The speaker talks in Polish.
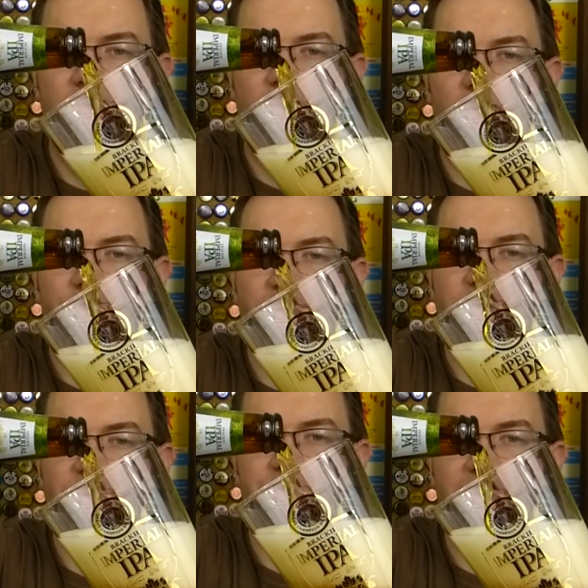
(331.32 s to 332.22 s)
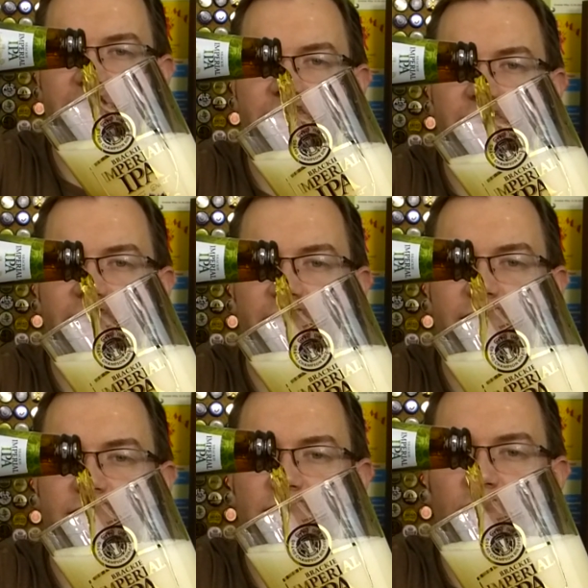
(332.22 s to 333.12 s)
O, pieni się pięknie,
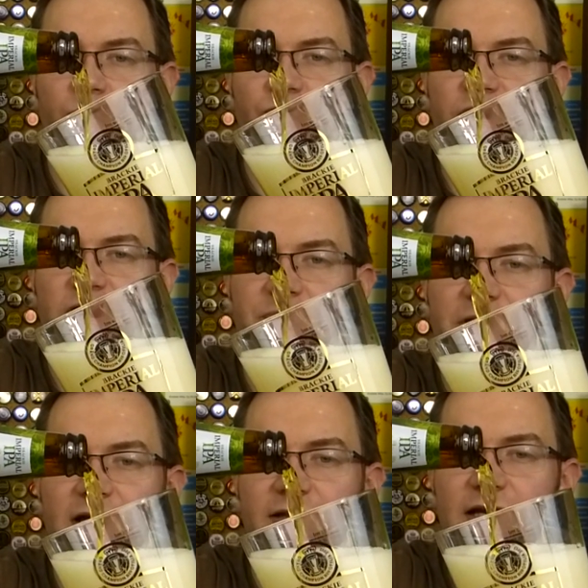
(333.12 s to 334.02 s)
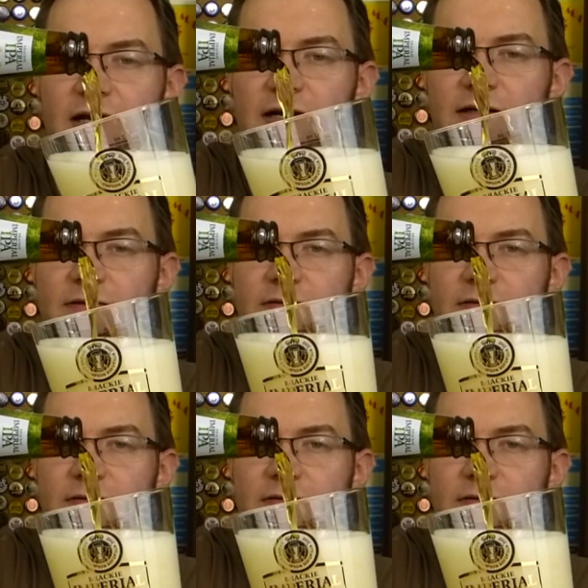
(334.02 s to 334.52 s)
obfita piana.